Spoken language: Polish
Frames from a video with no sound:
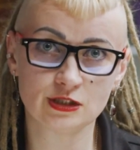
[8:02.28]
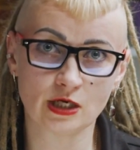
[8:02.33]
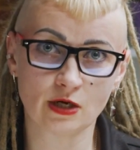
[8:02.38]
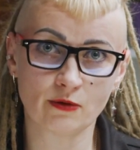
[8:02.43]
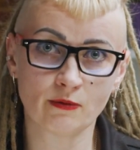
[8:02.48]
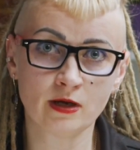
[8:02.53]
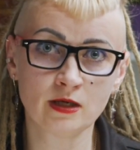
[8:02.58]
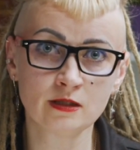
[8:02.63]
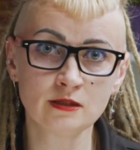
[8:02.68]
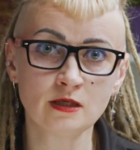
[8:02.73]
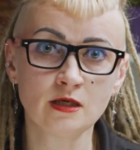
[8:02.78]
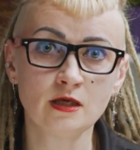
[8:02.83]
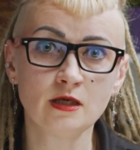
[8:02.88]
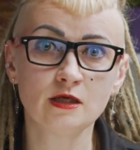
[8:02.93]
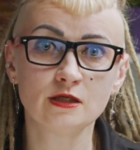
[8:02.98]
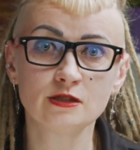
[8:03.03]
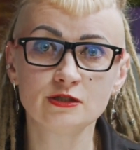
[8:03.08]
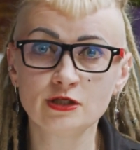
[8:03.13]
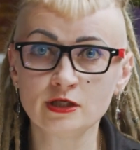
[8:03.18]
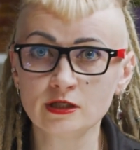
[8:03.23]
działań
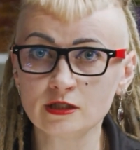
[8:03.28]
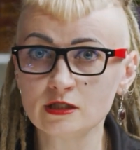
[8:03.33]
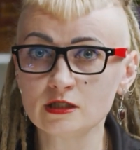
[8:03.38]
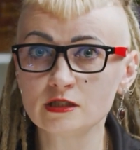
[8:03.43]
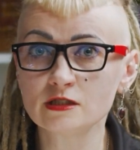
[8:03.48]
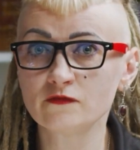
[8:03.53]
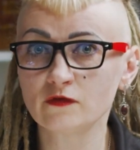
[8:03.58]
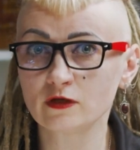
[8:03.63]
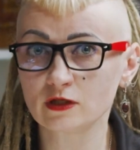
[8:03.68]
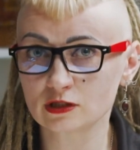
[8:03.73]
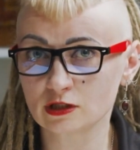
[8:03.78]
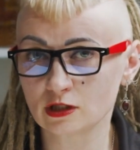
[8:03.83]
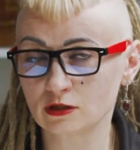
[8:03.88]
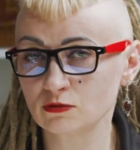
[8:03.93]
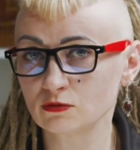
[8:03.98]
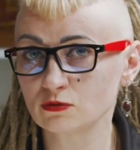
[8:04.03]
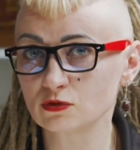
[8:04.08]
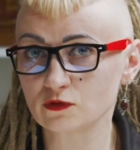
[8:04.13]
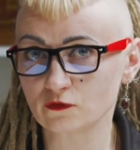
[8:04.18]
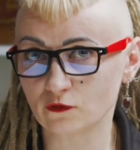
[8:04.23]
dzięki
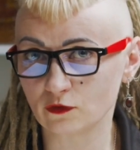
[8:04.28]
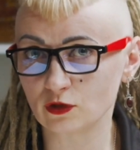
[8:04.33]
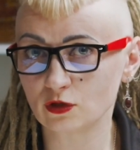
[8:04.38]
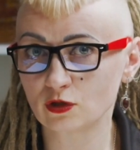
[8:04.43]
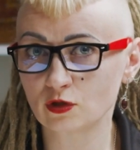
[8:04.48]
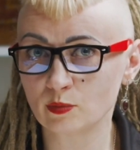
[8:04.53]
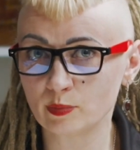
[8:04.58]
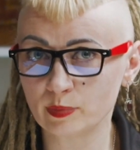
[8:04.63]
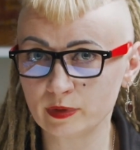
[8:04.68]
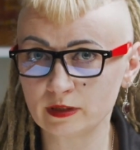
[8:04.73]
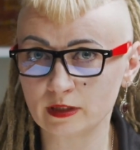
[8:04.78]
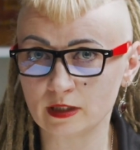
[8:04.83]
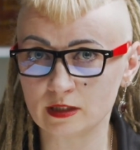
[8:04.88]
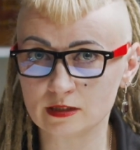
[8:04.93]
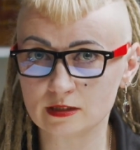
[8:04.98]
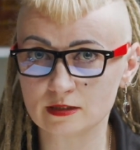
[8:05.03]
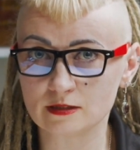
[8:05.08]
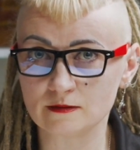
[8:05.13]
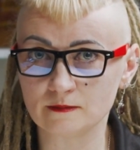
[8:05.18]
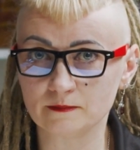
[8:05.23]
zwiększeniu swoich
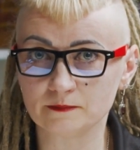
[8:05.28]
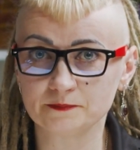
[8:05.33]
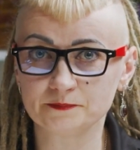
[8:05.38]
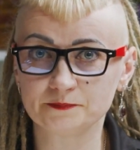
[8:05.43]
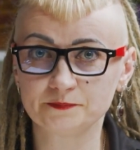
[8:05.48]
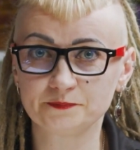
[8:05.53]
kompetencji.